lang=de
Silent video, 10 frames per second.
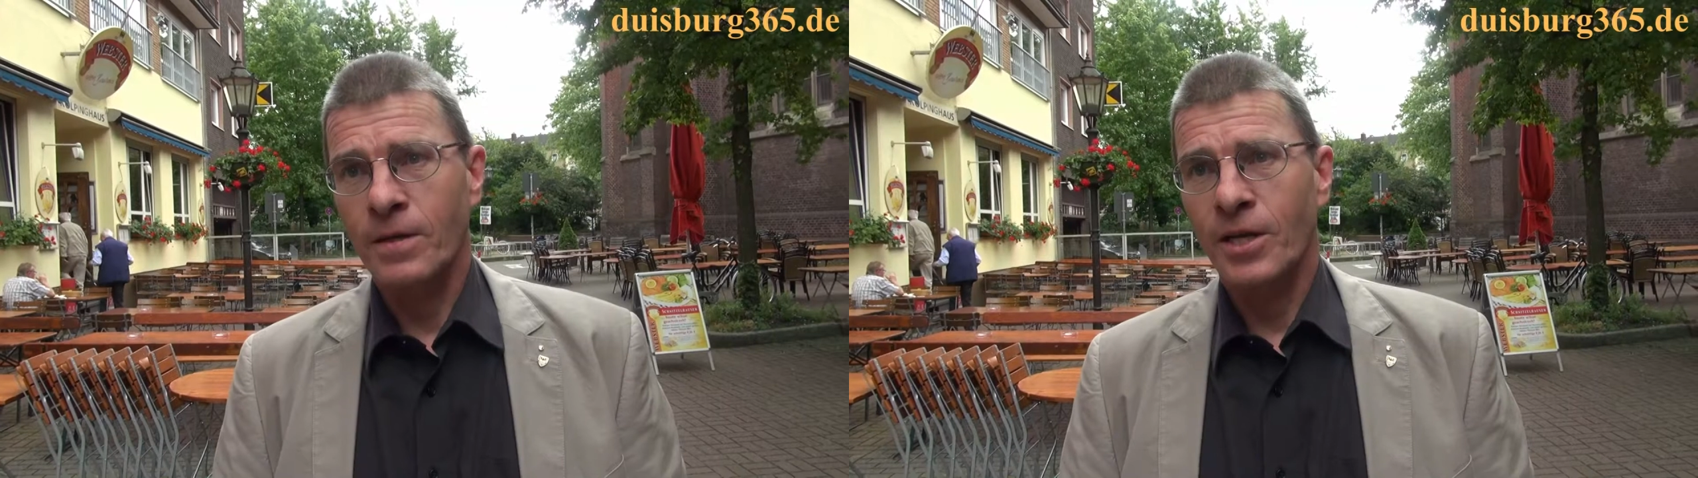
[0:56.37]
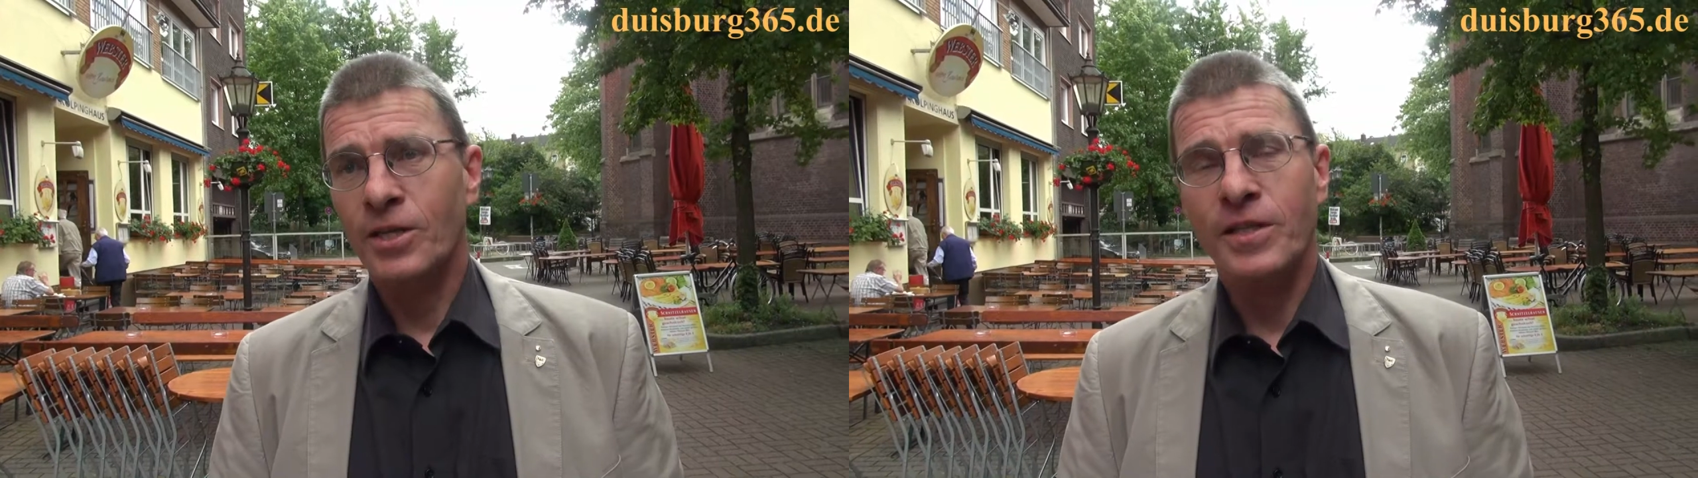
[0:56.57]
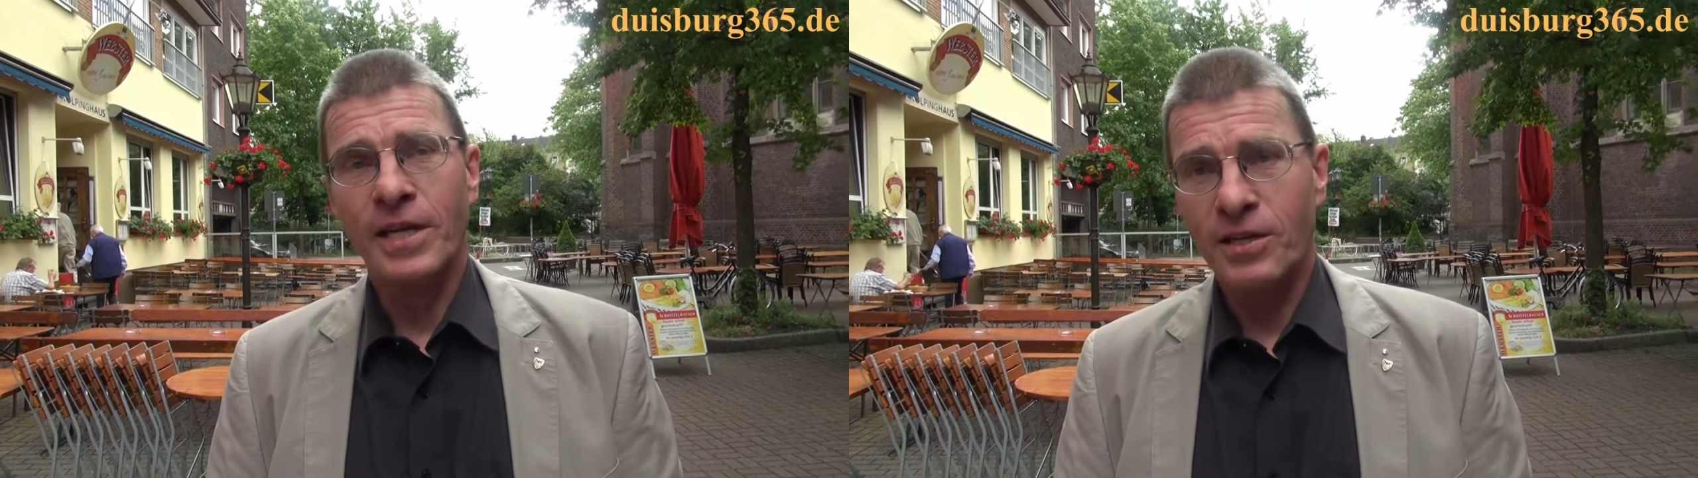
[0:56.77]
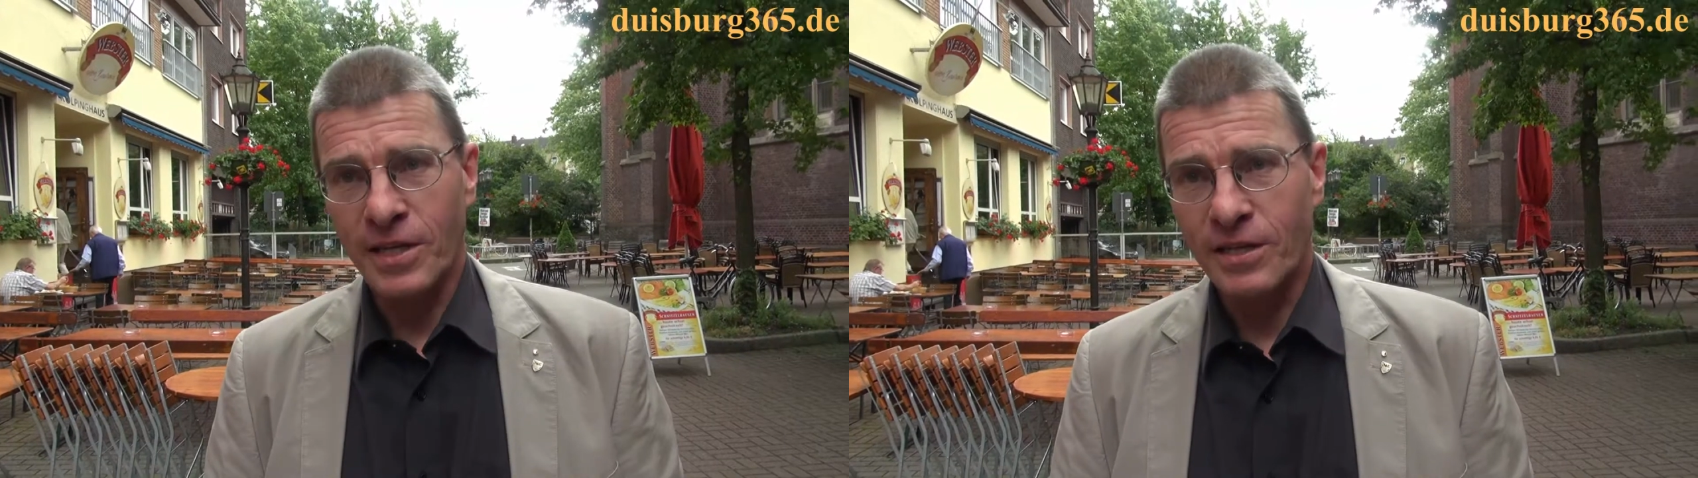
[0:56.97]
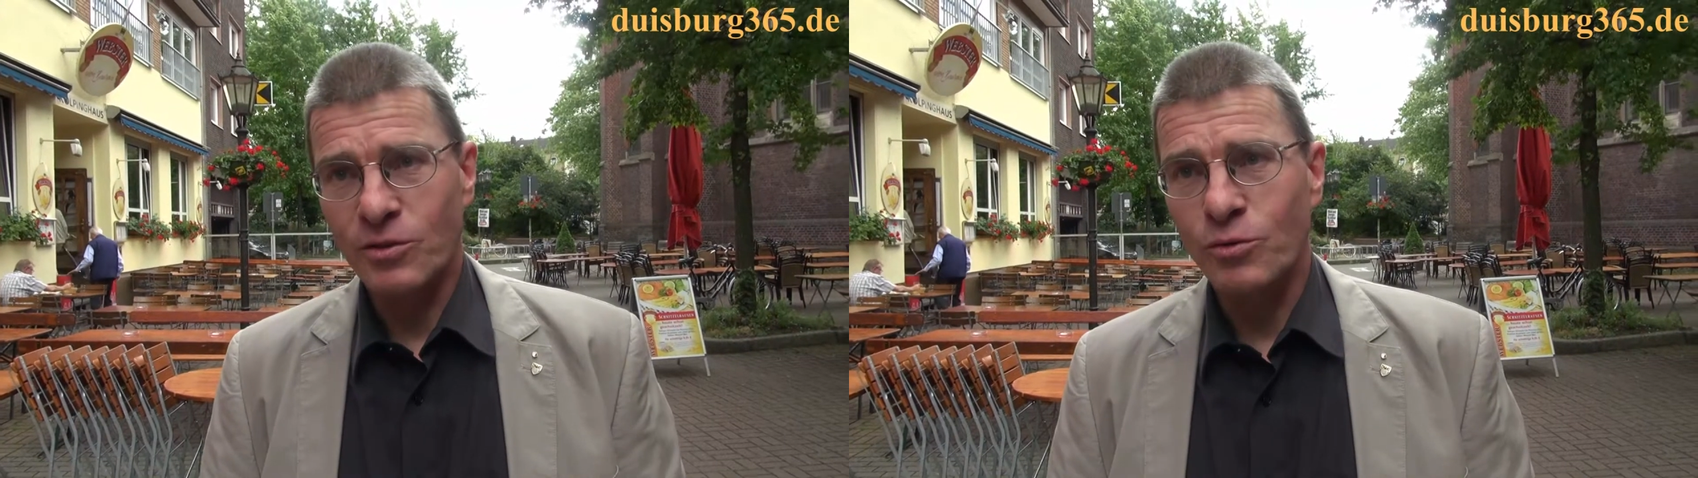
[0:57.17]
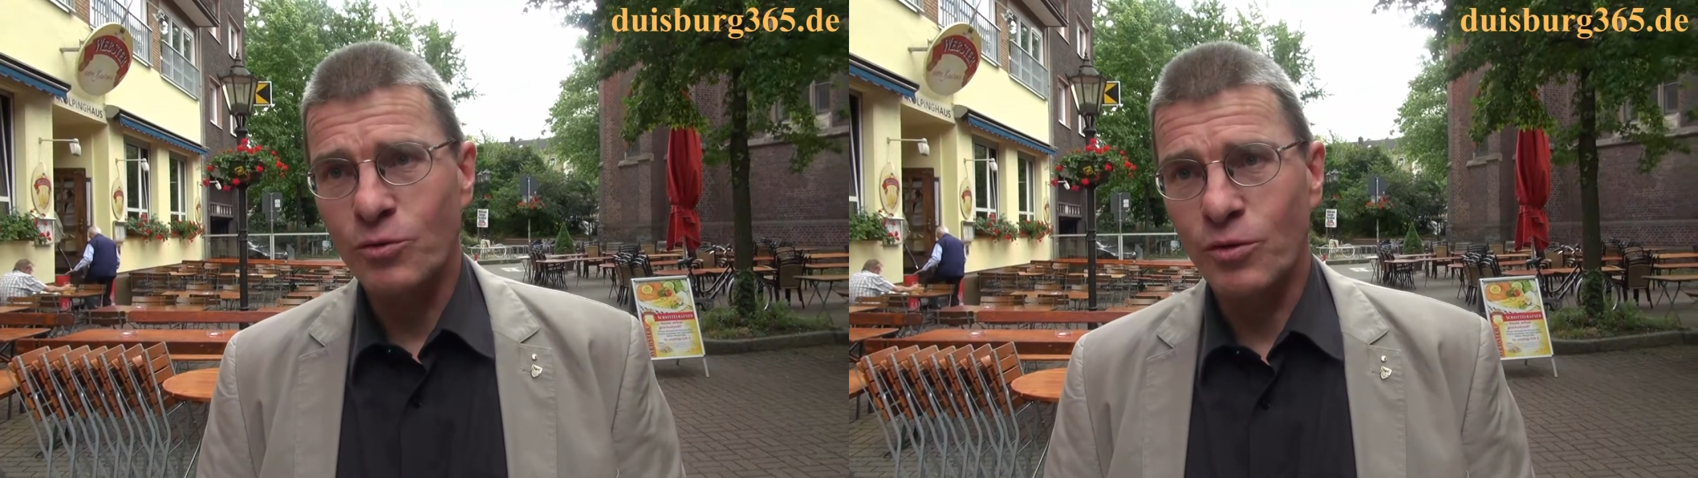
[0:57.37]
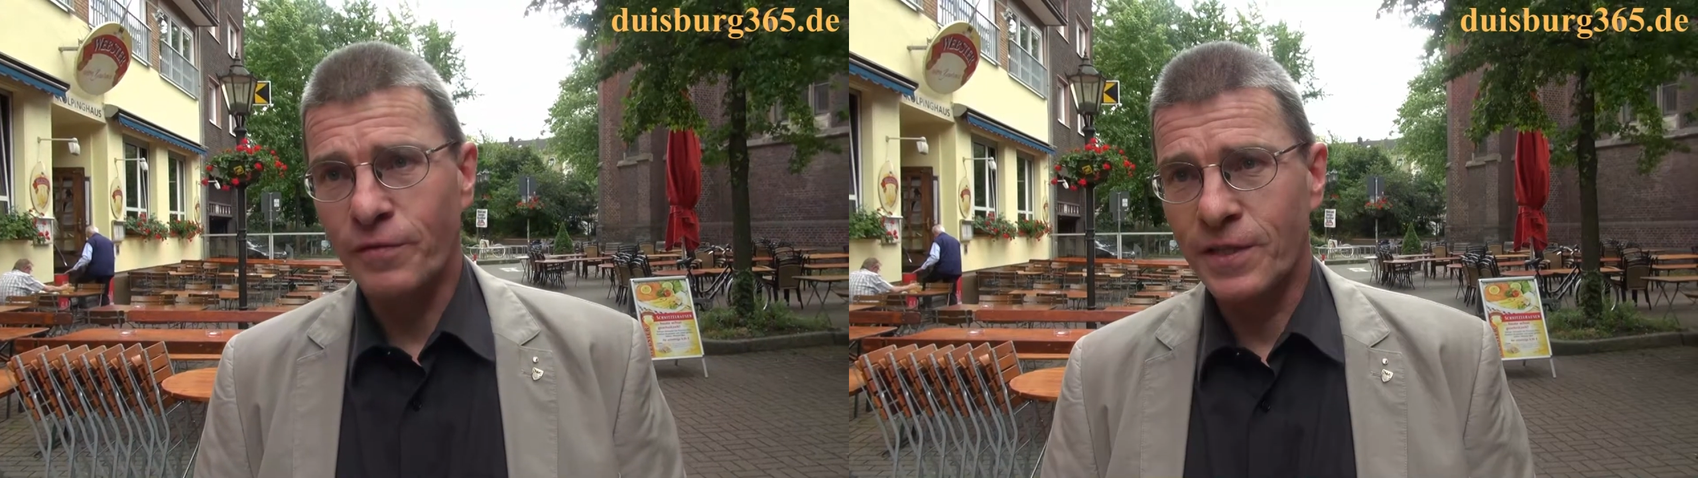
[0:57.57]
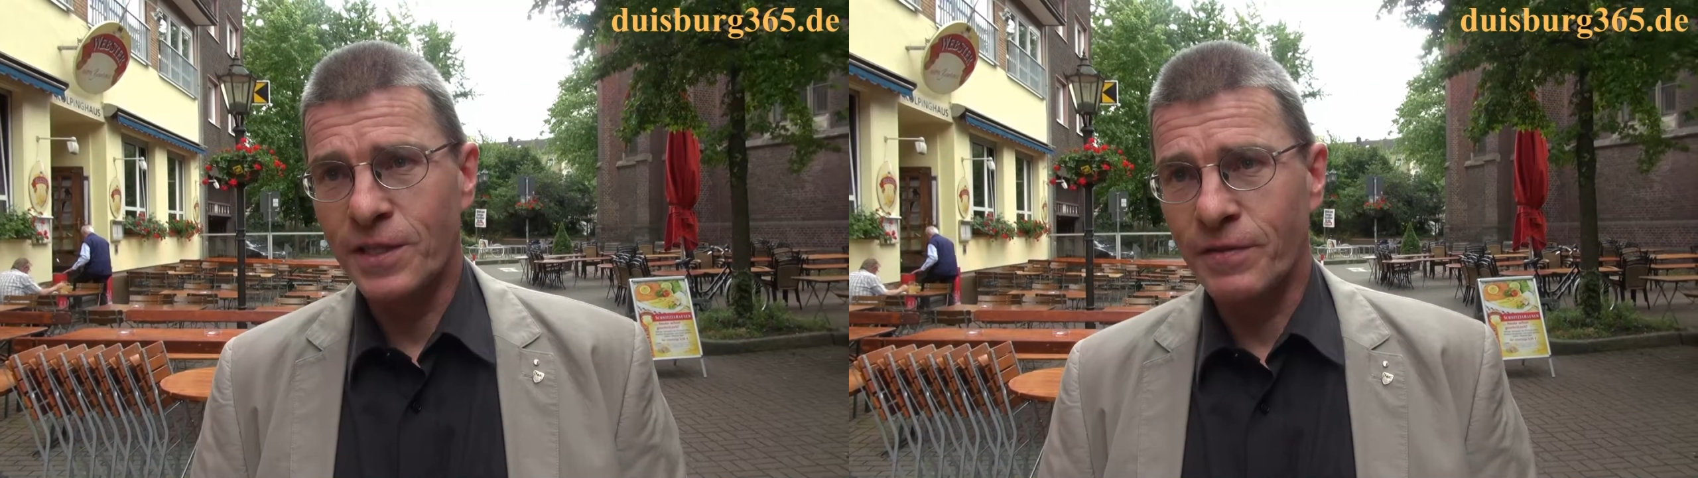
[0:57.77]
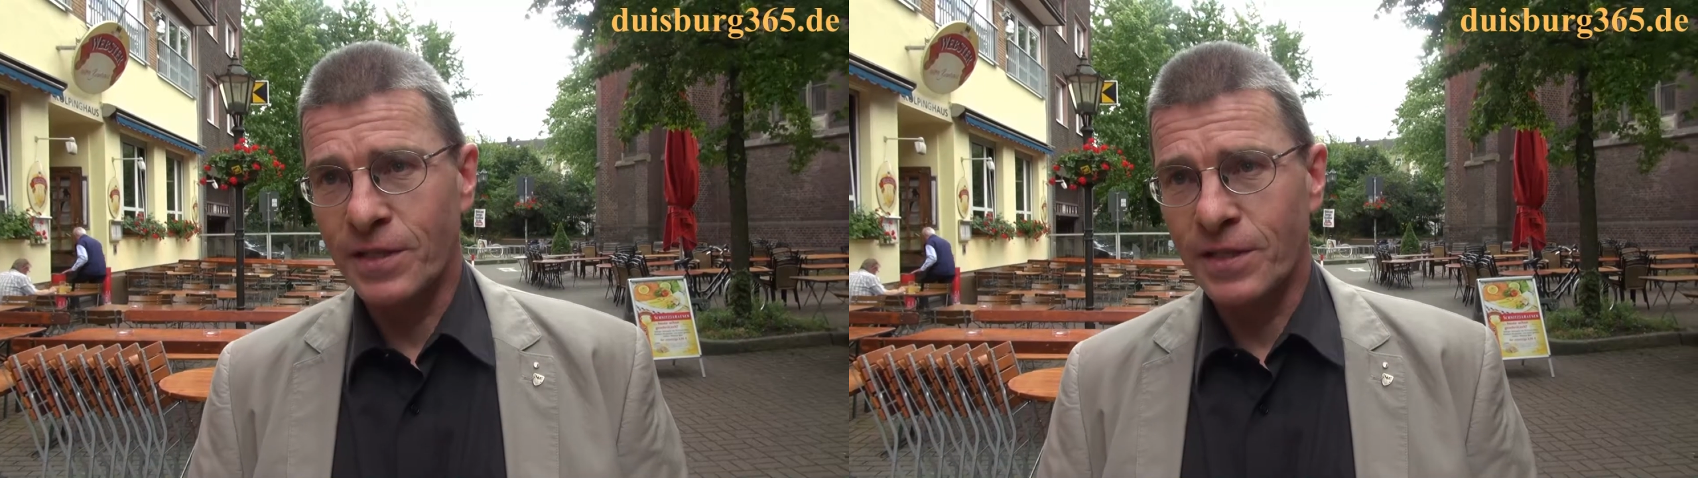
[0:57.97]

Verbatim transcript: Ich denke, jedes Kulturfestival